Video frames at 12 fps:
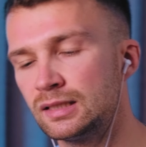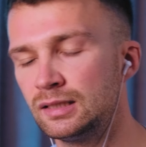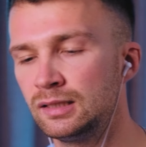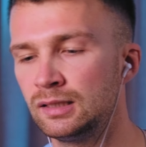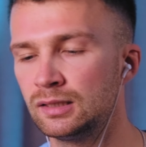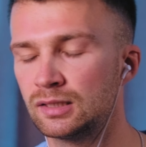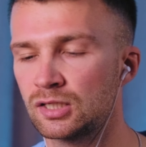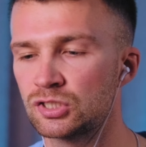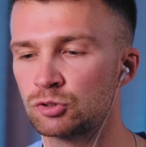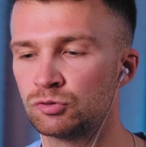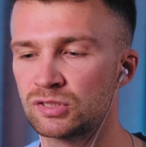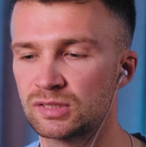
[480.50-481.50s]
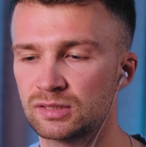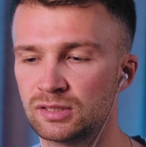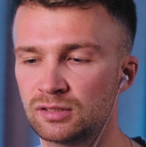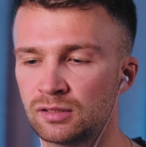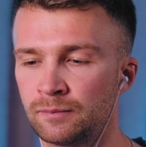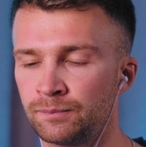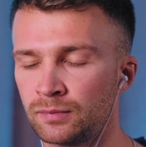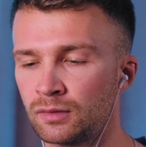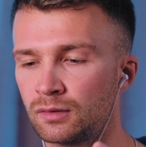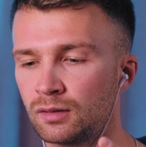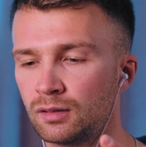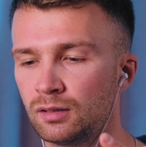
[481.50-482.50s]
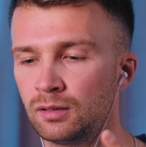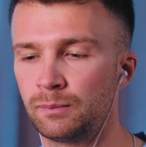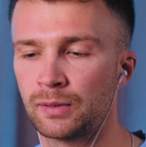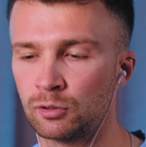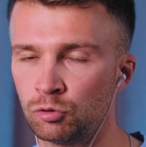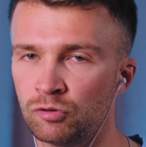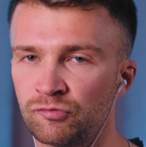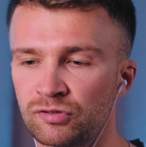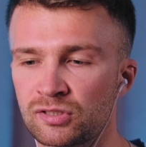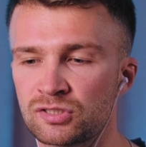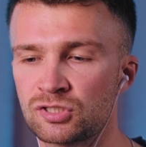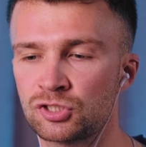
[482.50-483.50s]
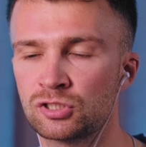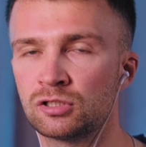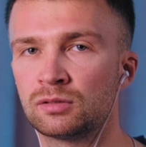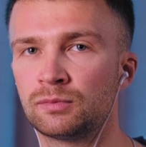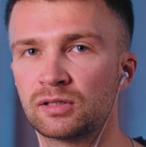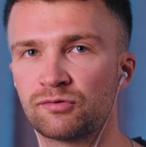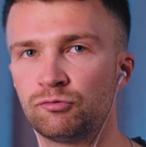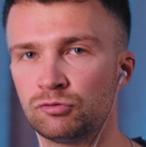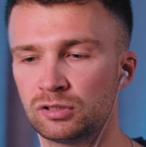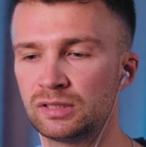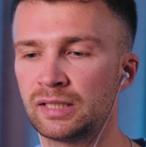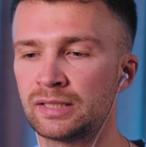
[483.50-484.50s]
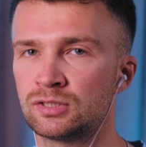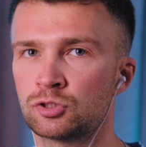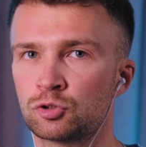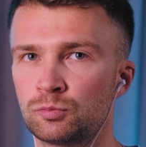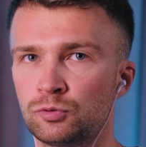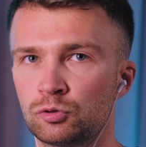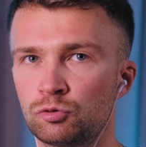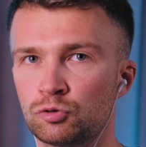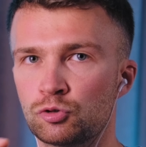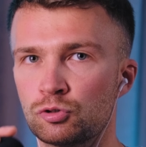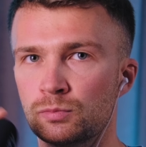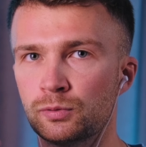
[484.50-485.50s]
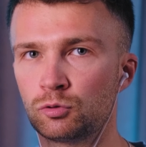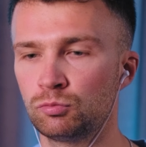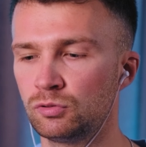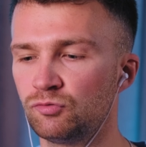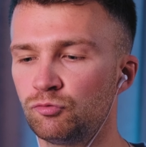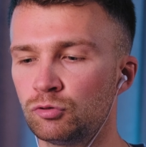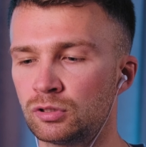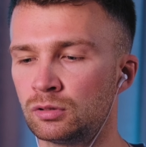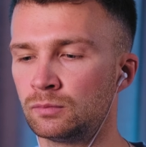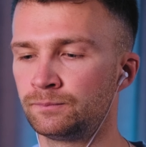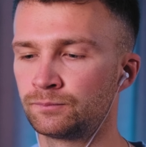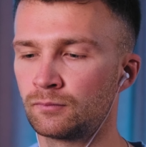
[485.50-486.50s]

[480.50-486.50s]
и также у нас одета а, поролоновая ветрозащита от микрофона дайте, чтобы никто ничего не подумал. Вот он.